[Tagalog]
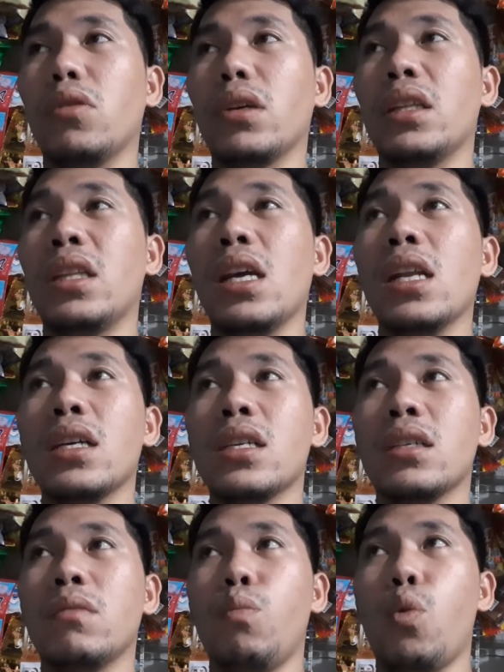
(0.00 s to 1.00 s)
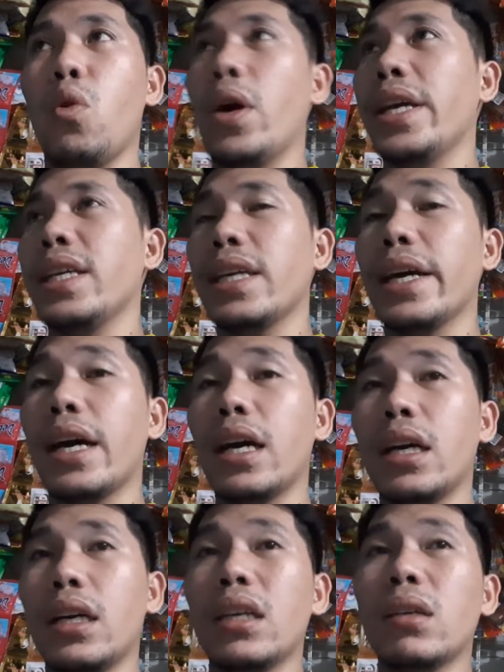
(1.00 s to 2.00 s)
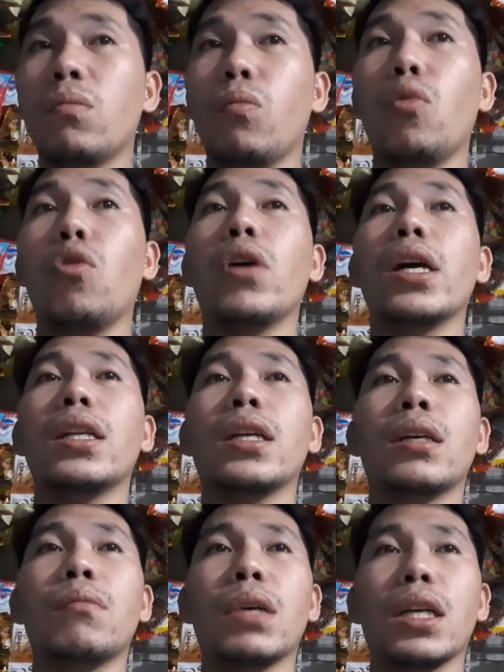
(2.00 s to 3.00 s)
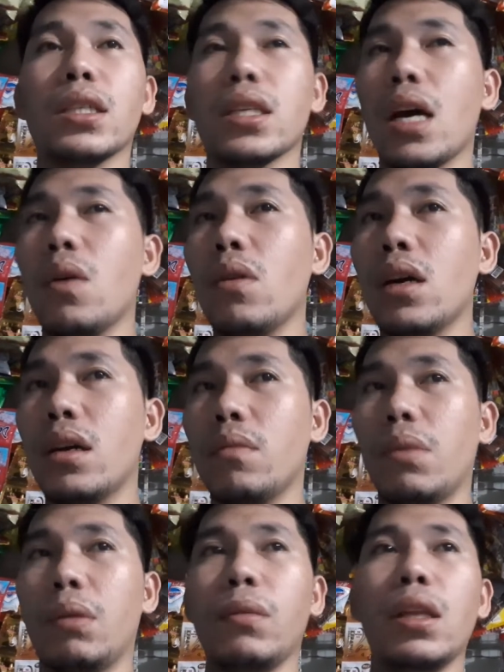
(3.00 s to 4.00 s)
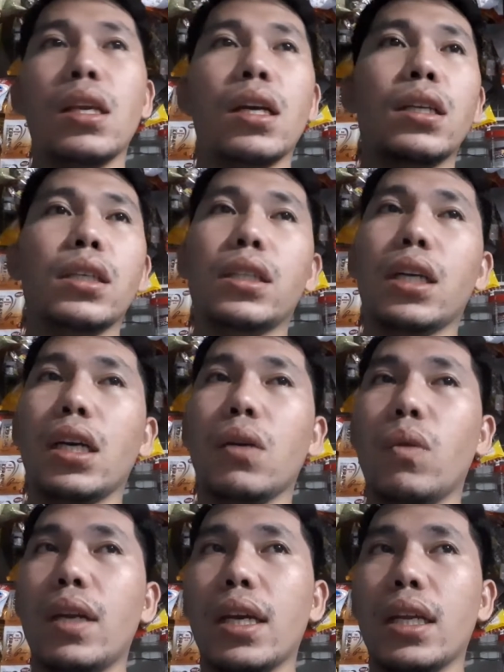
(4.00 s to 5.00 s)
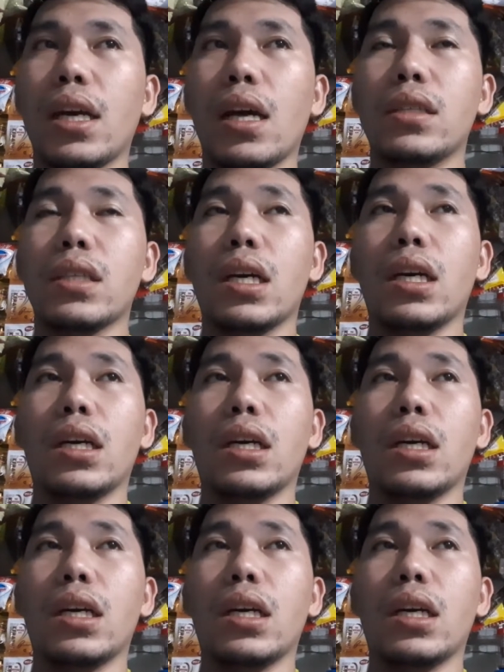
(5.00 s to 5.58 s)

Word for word: Hindi lang buhay niya buhay ng mag-asawa, pamilya, nagkaiwalay dahil sa